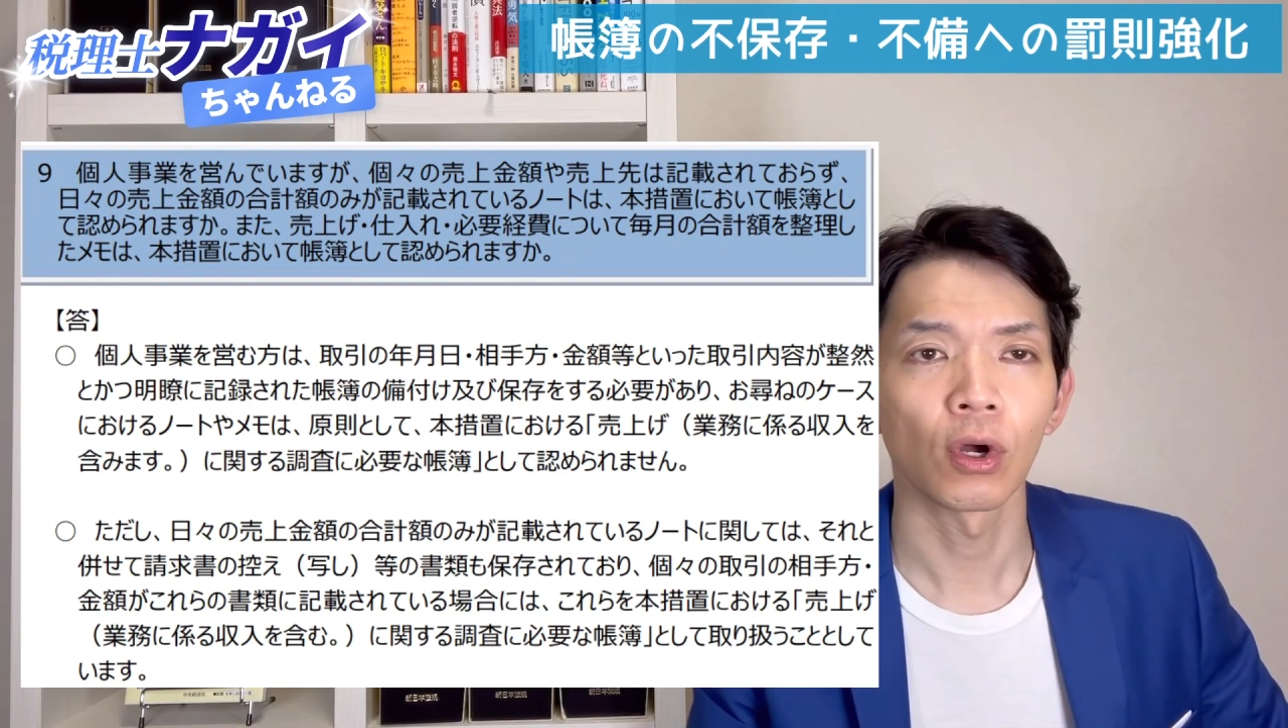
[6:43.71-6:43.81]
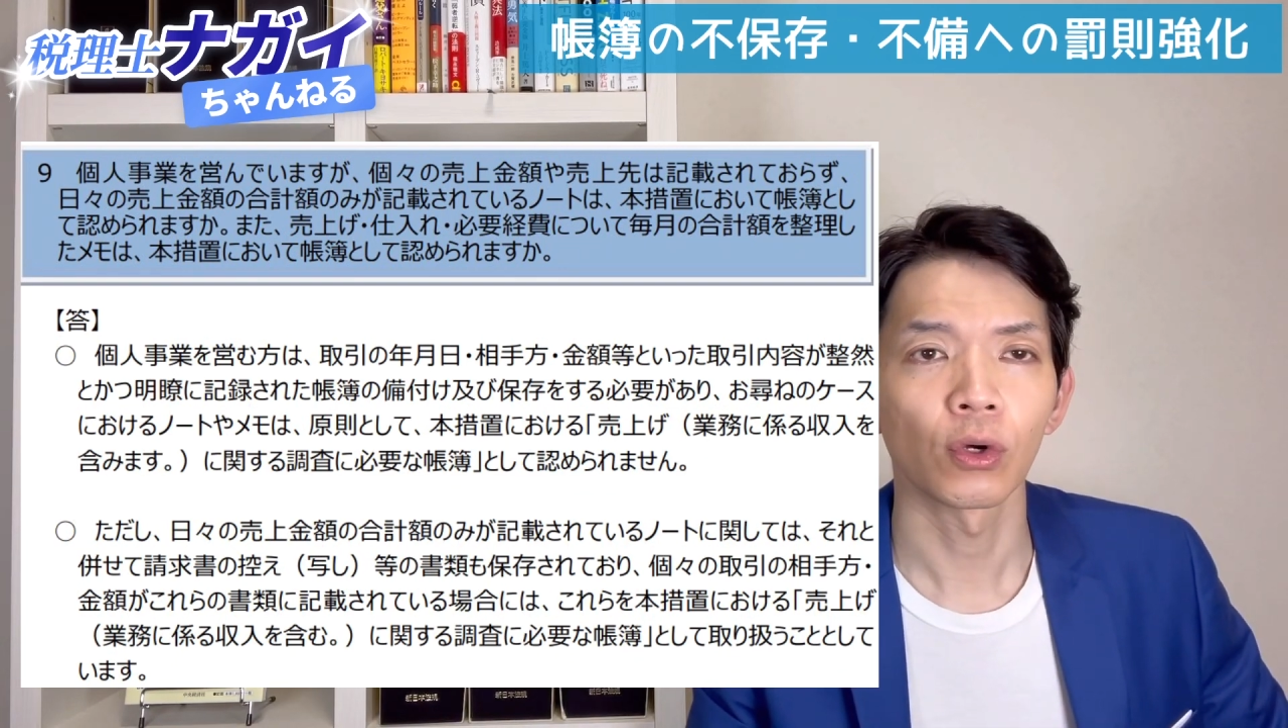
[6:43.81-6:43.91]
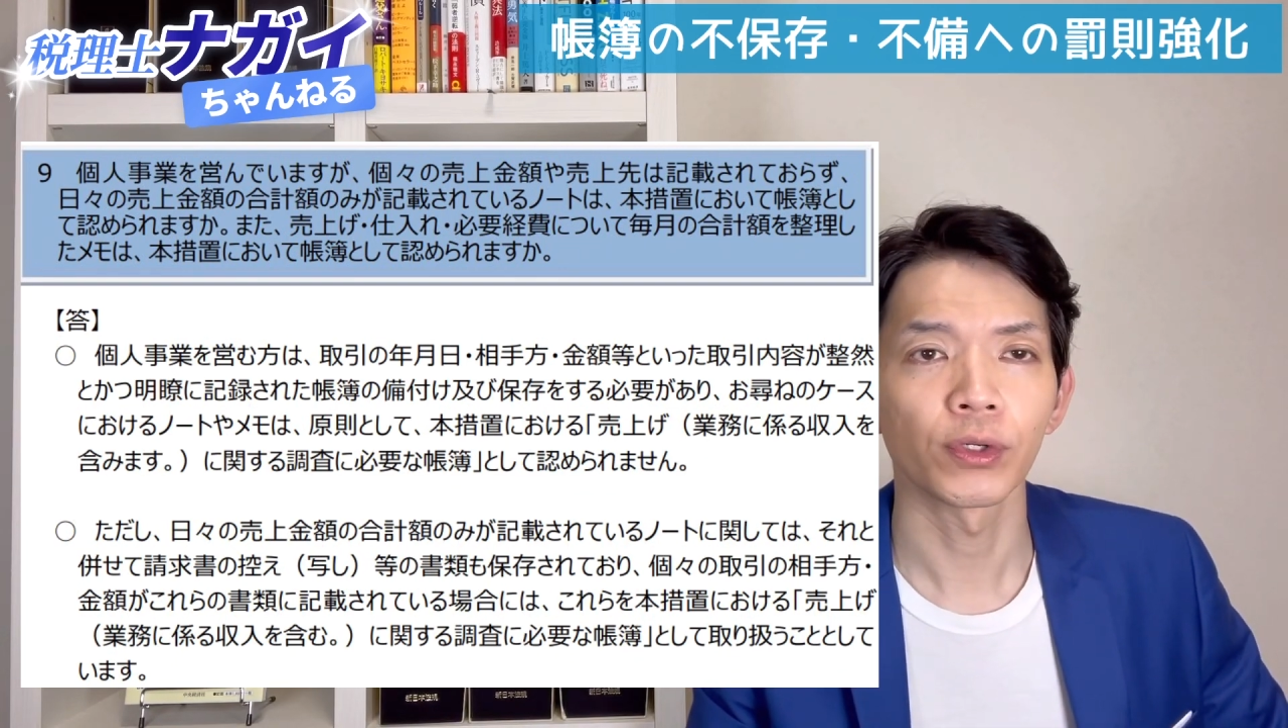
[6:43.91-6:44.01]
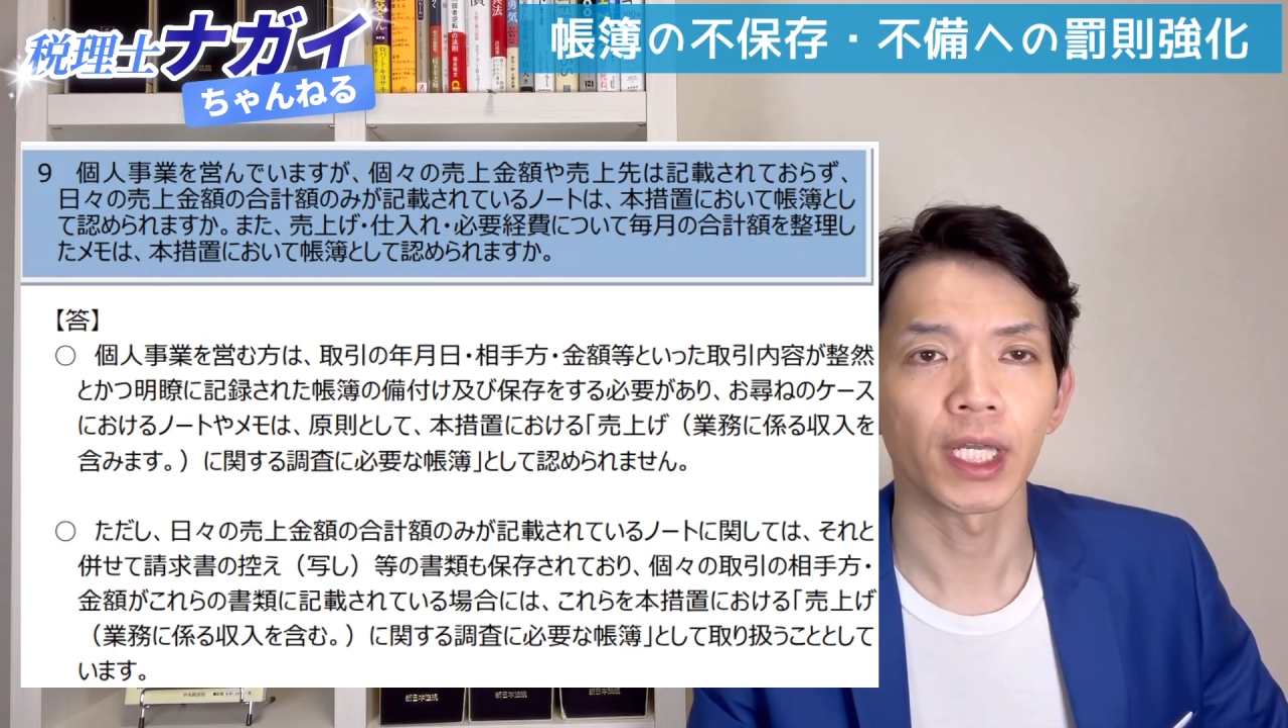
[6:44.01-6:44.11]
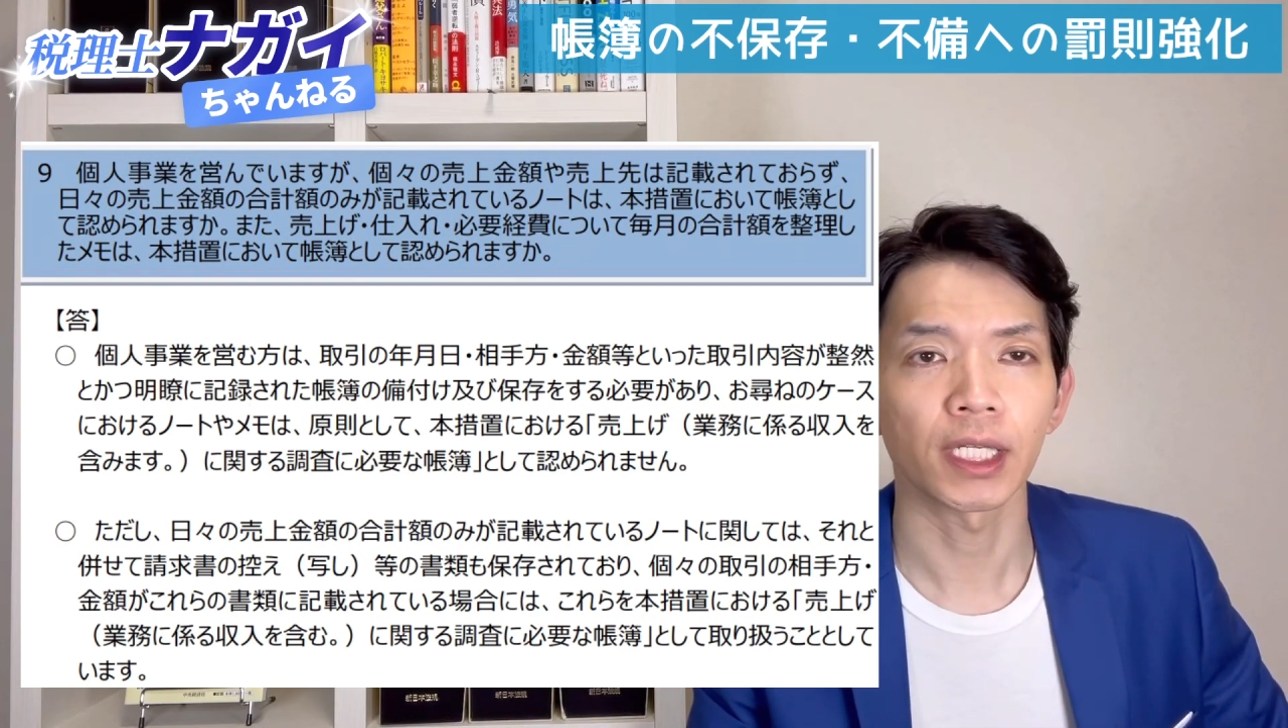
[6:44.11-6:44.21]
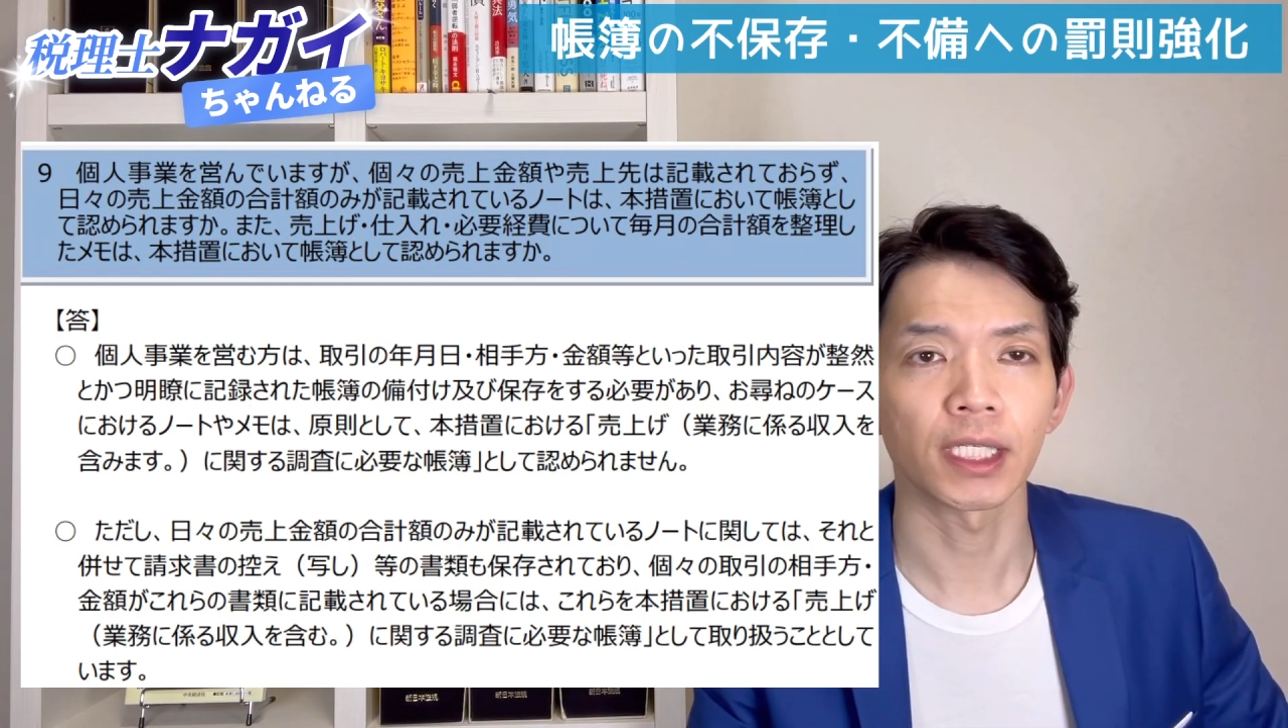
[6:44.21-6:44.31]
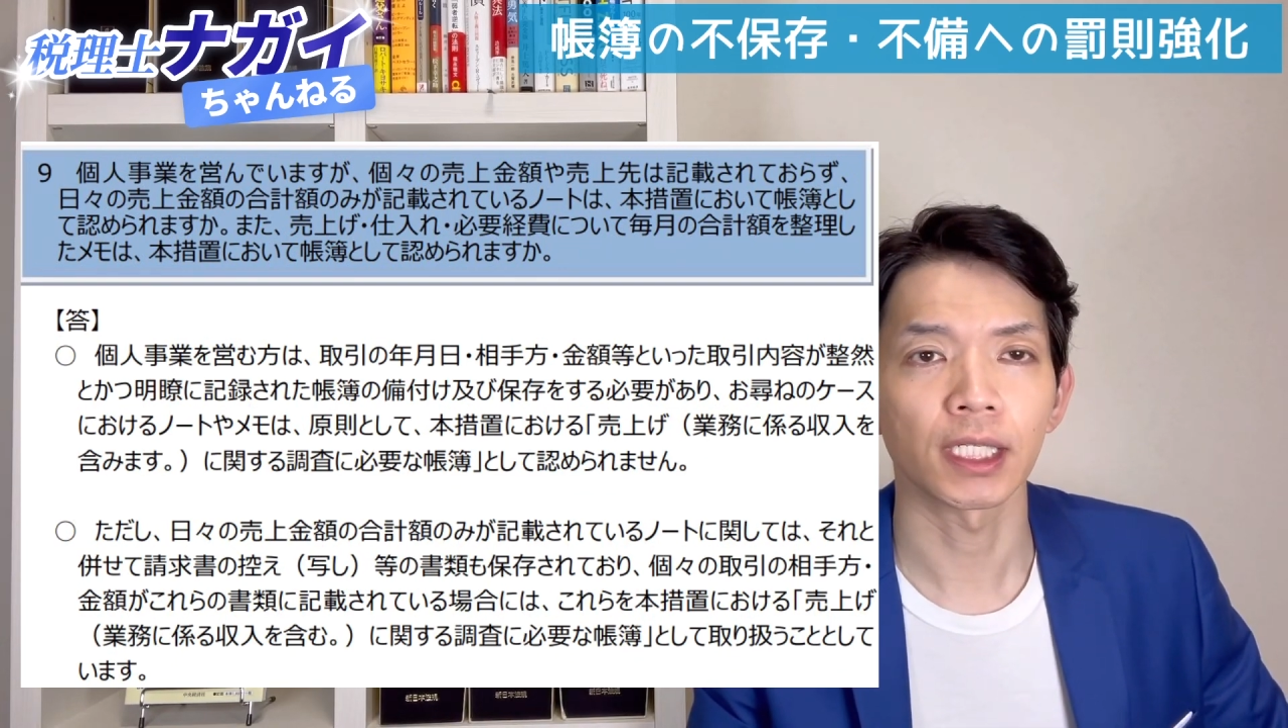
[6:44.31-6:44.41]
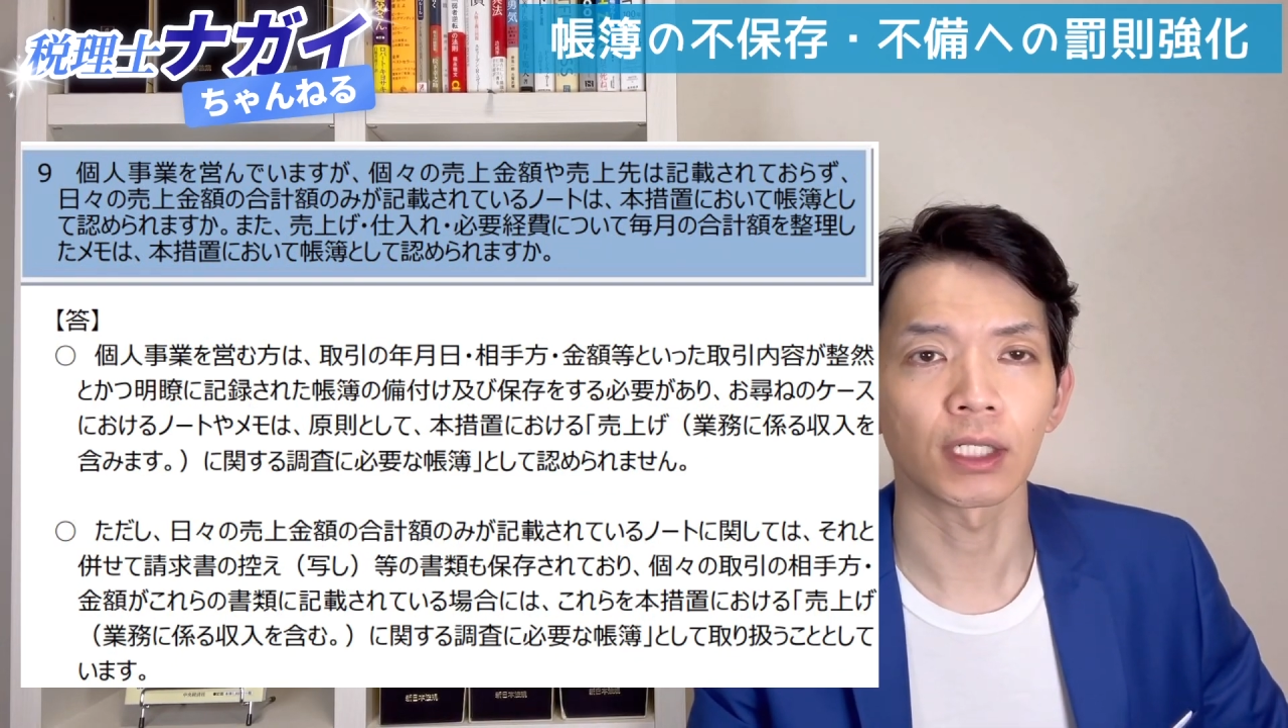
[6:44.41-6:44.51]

売上金